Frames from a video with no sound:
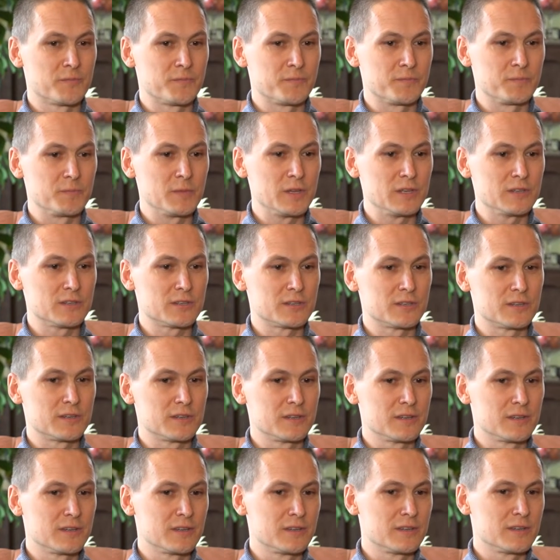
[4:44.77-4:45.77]
Меньше
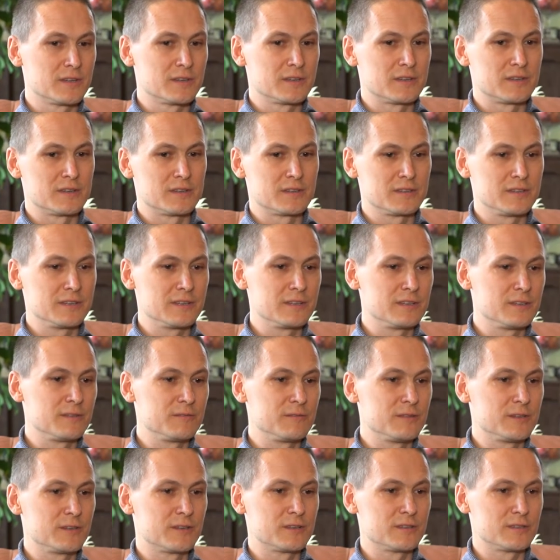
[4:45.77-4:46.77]
а,
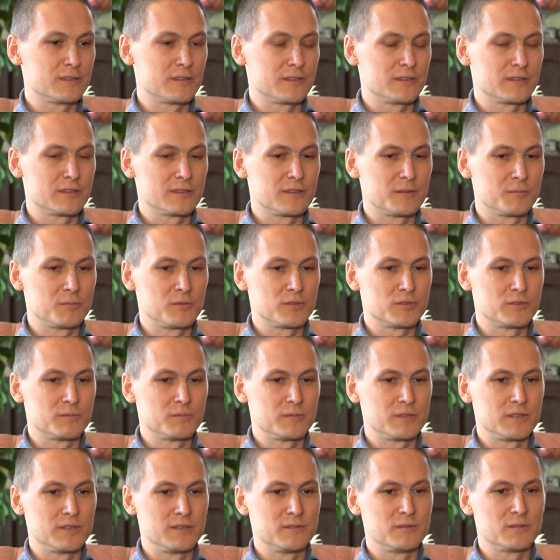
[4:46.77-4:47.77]
негативных оценок, допустим,
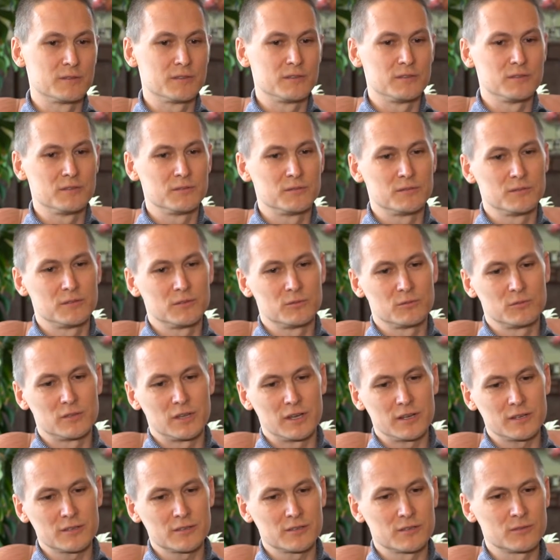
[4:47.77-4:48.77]
ты вот
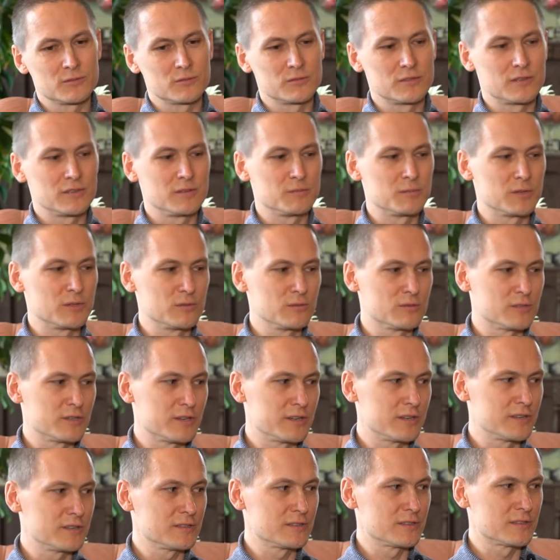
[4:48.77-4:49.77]
неудачник, у тебя не
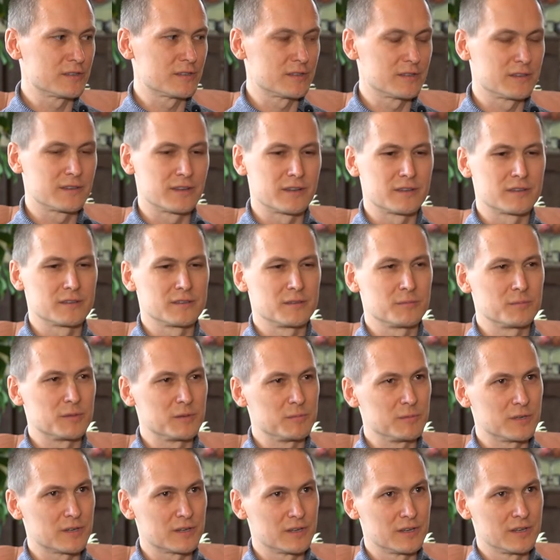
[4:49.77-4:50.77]
получается, как, как
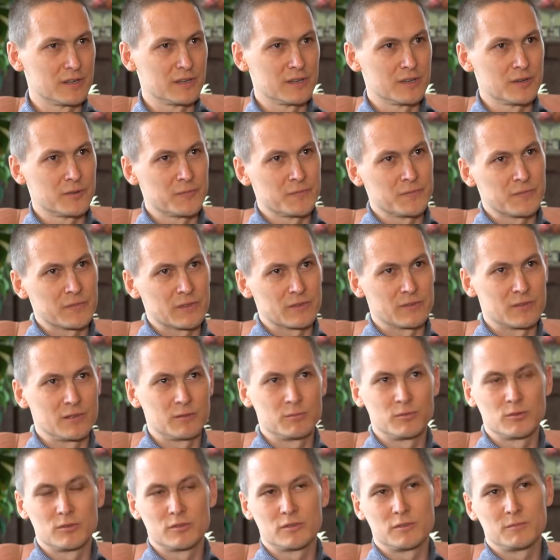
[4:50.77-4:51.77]
например,
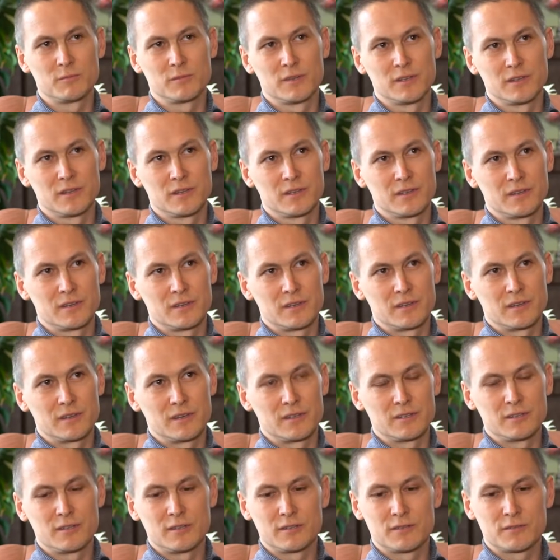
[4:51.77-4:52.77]
допустим,
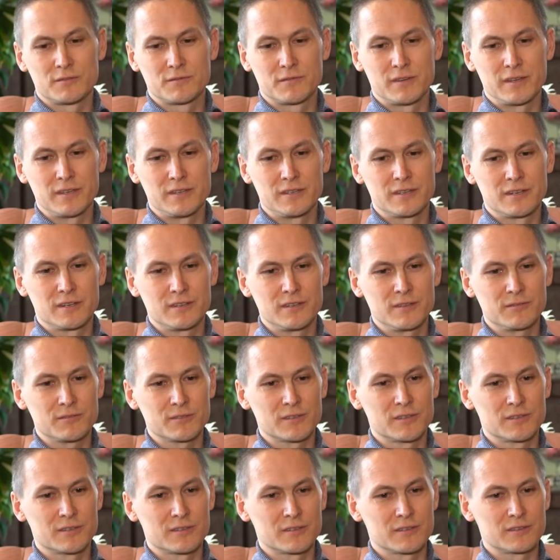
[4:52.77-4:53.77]
отец Фаины
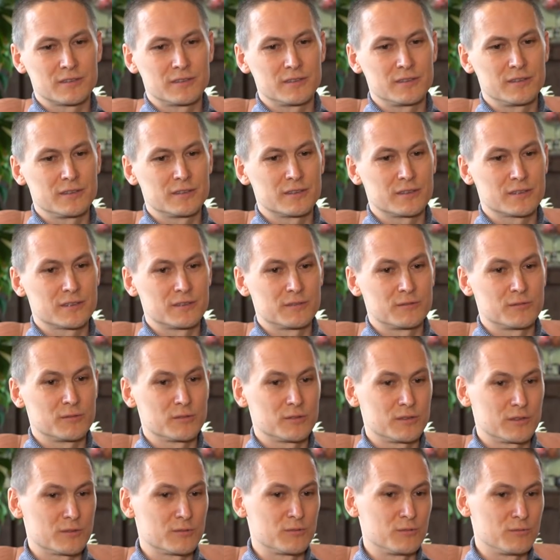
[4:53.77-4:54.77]
Раневской сказал ей как-то
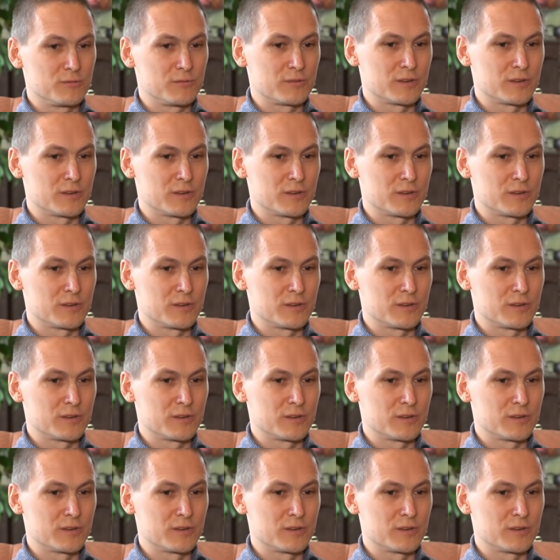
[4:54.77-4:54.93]
вот такую